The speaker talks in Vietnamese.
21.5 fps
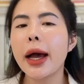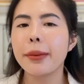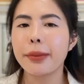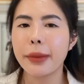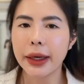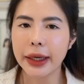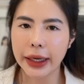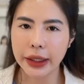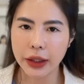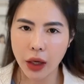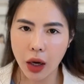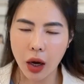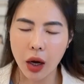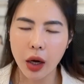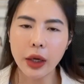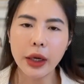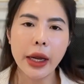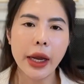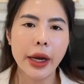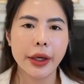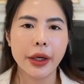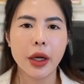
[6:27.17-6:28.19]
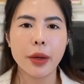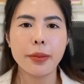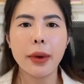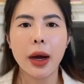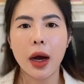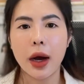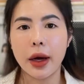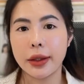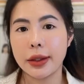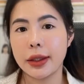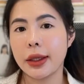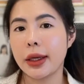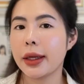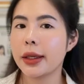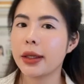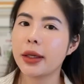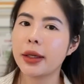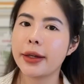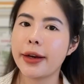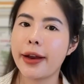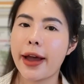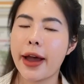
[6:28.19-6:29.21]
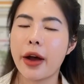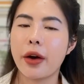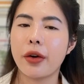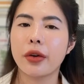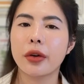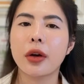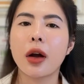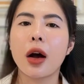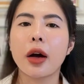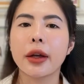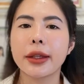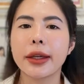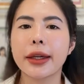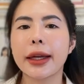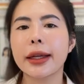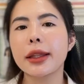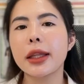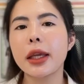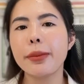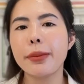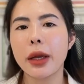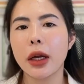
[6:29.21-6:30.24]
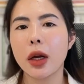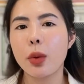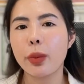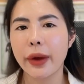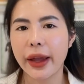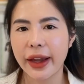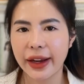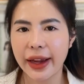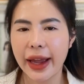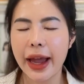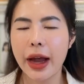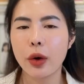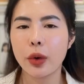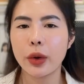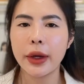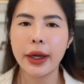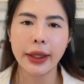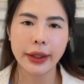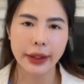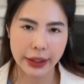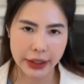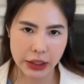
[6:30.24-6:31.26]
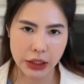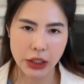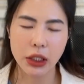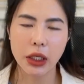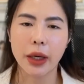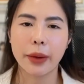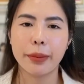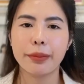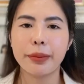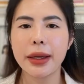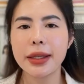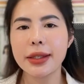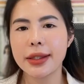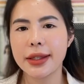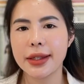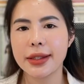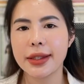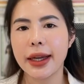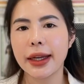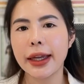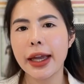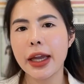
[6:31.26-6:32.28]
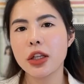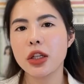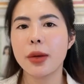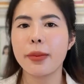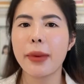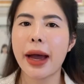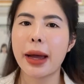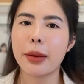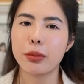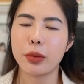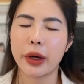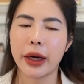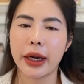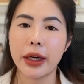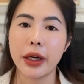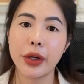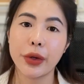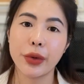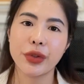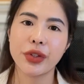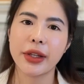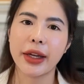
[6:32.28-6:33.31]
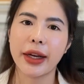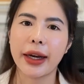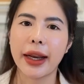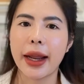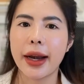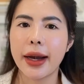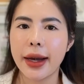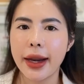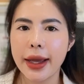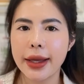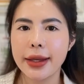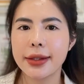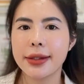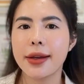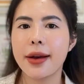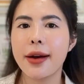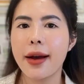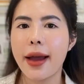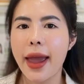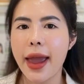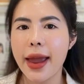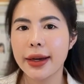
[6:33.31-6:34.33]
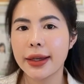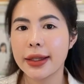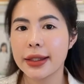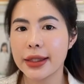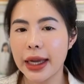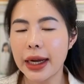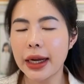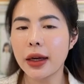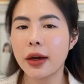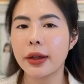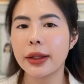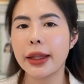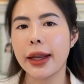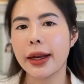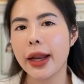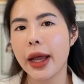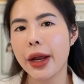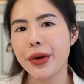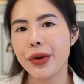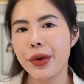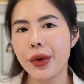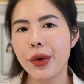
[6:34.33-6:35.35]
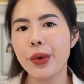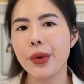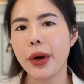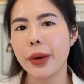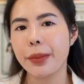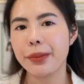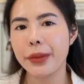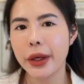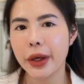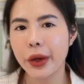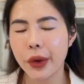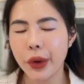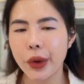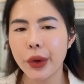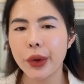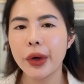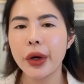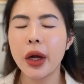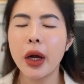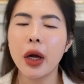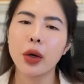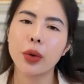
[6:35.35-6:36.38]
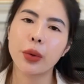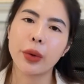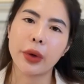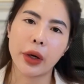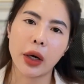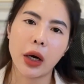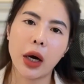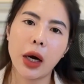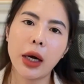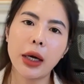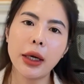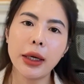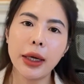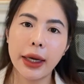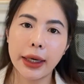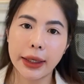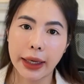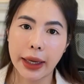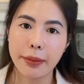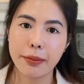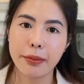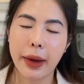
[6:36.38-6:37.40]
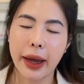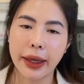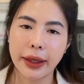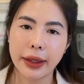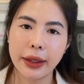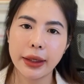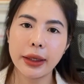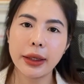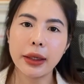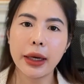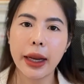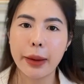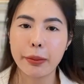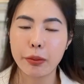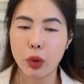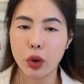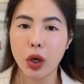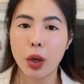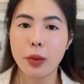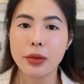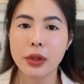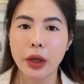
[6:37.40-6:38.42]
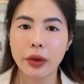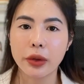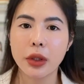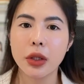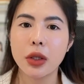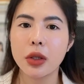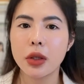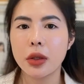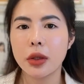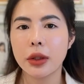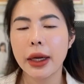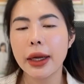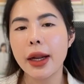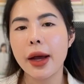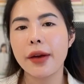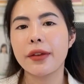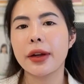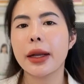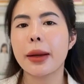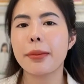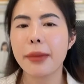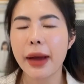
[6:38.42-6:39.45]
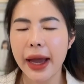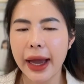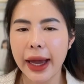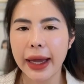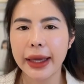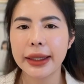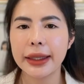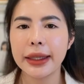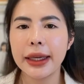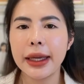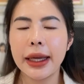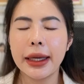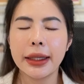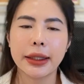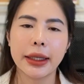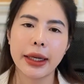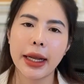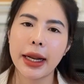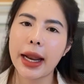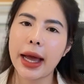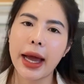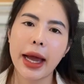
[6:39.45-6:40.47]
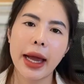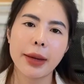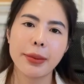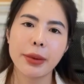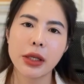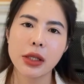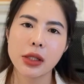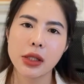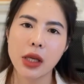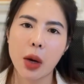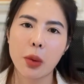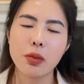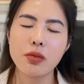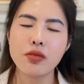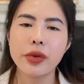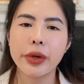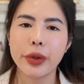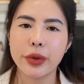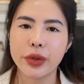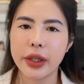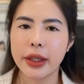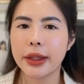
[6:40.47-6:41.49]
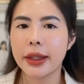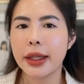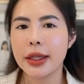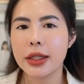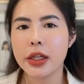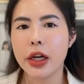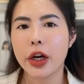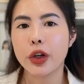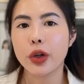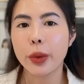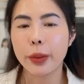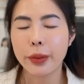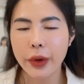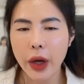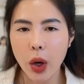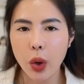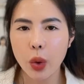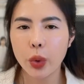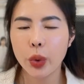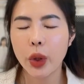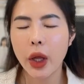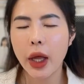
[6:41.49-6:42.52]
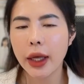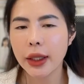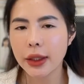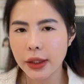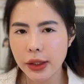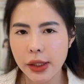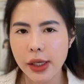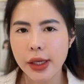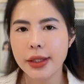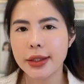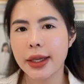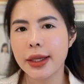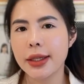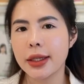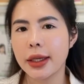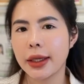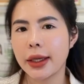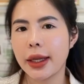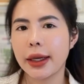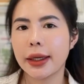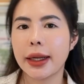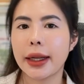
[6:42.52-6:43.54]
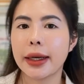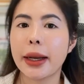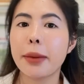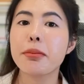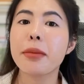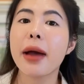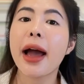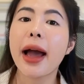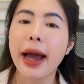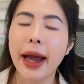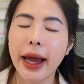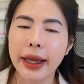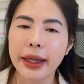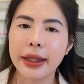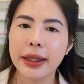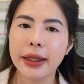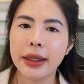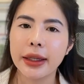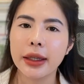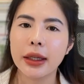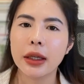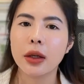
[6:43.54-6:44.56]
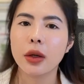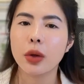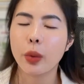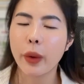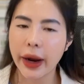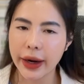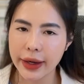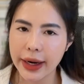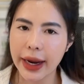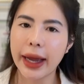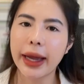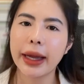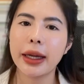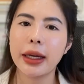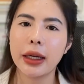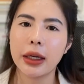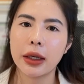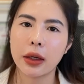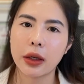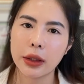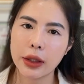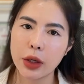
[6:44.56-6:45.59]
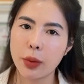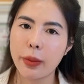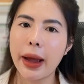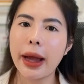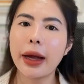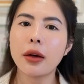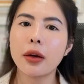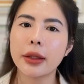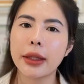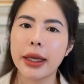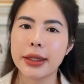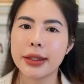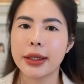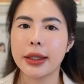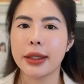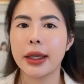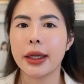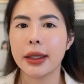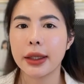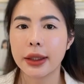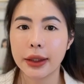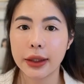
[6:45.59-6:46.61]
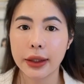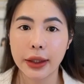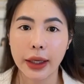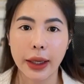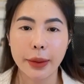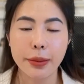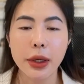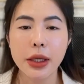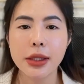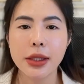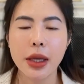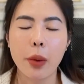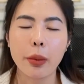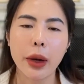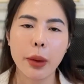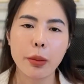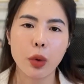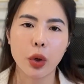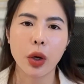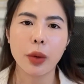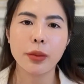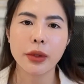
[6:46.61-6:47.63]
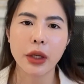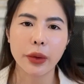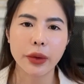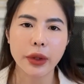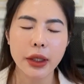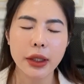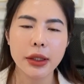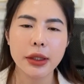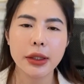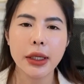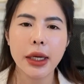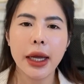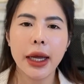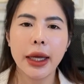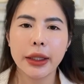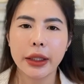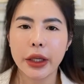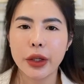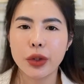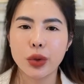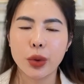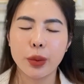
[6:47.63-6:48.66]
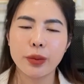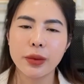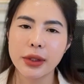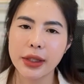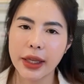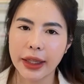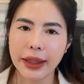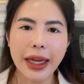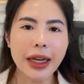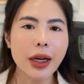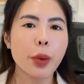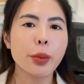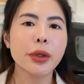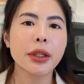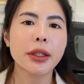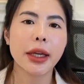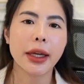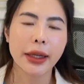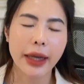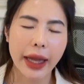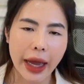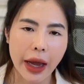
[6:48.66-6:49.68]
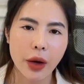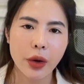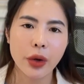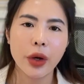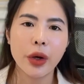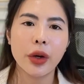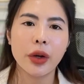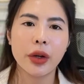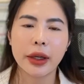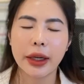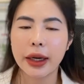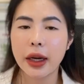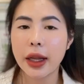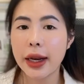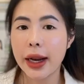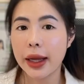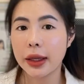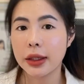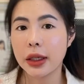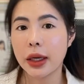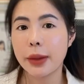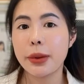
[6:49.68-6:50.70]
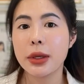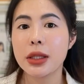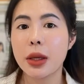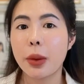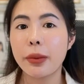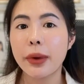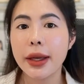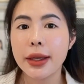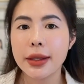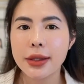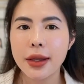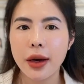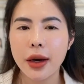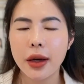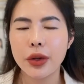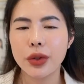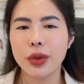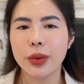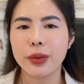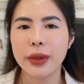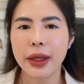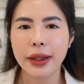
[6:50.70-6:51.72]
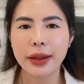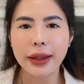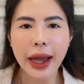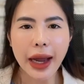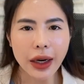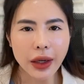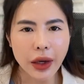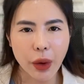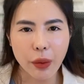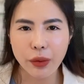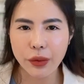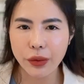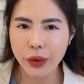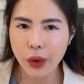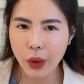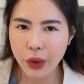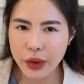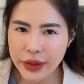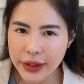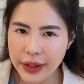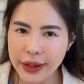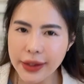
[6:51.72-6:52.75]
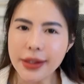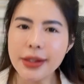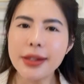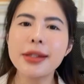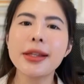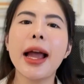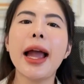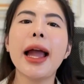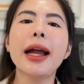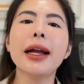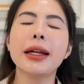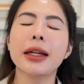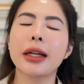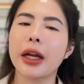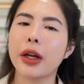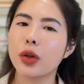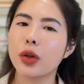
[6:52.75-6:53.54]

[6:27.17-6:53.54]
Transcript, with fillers: bên cạnh đó nếu mà ở những cái nơi nào có những cái thiết bị công nghệ cao thì thường bác sĩ sẽ kê cho bạn một cái liệu trình là laser endizac có thể nano hoặc pico của cái máy là 1064 kết hợp với 532 thì đây là hai bước sóng điều trị tình trạng đốm nâu thường sẽ chỉ định là 532 ngoài ra nhiều bác có thể chỉ định cái bước sóng là 1064 thì chúng sẽ tác động như thế nào đây là những cái bước sóng laser chúng sẽ tác động vô chính xác cái